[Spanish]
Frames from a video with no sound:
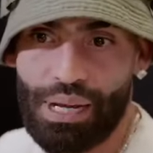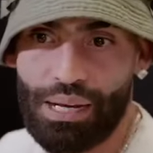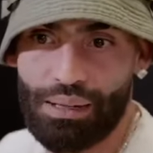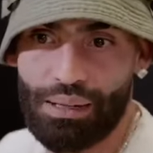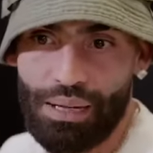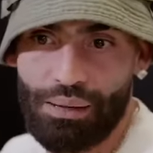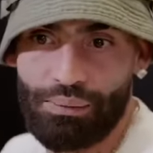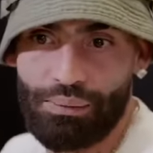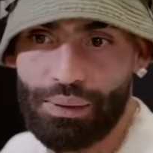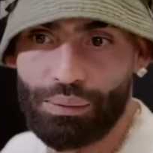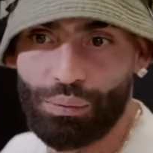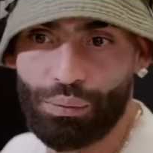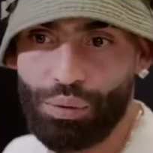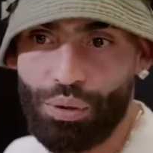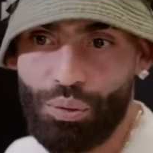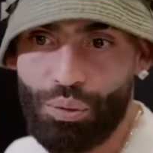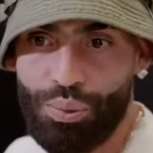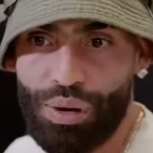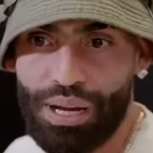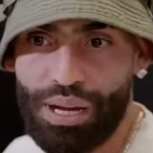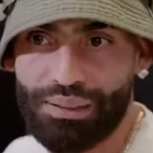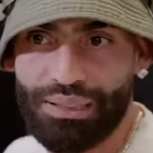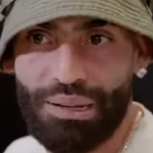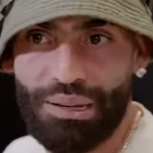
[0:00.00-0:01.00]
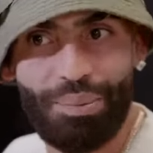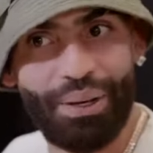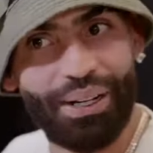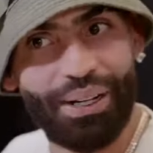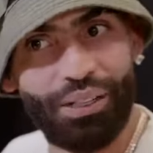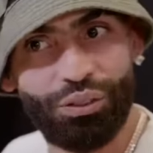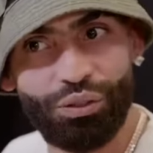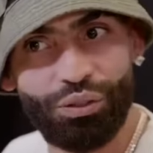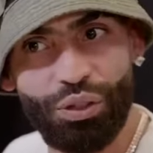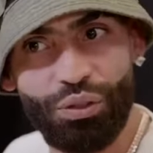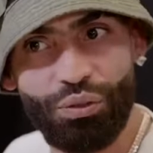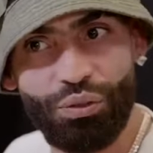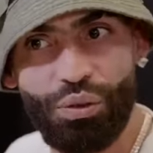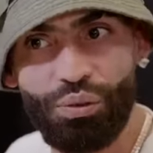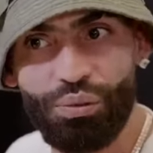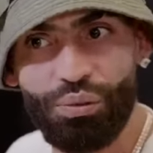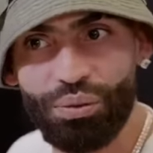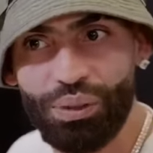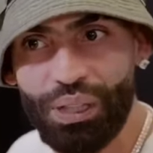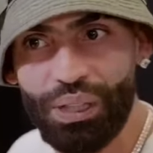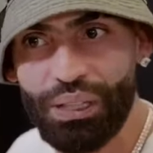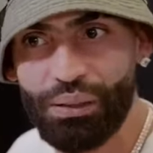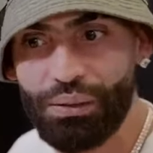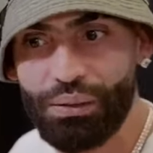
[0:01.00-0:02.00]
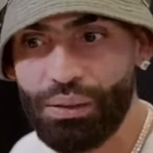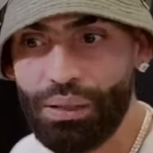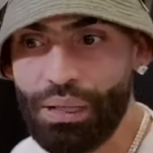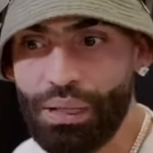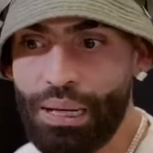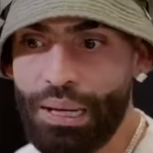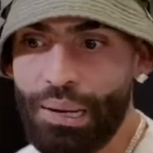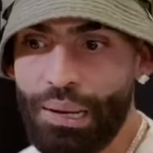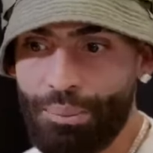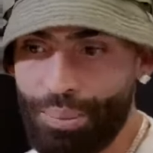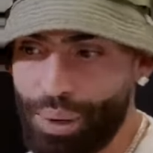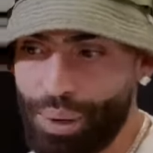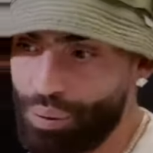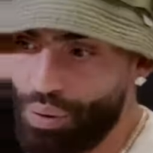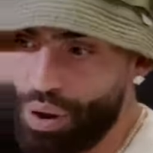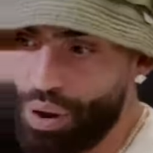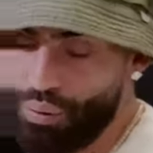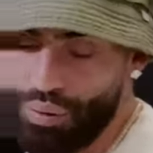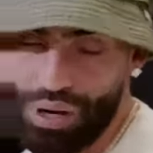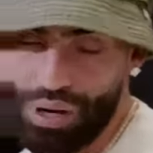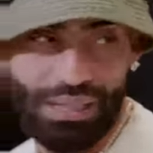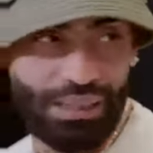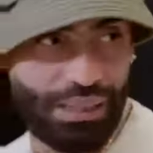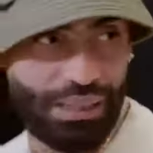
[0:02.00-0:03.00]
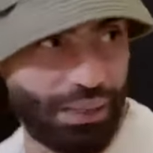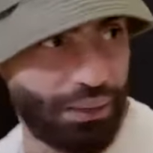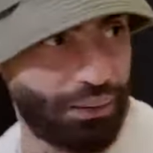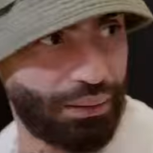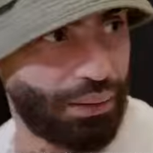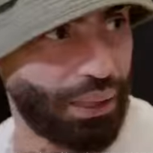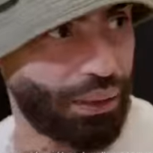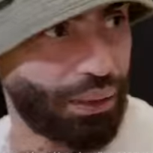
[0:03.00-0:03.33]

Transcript: la tú no puedes tapar el sol con un dedo. Pero aún así te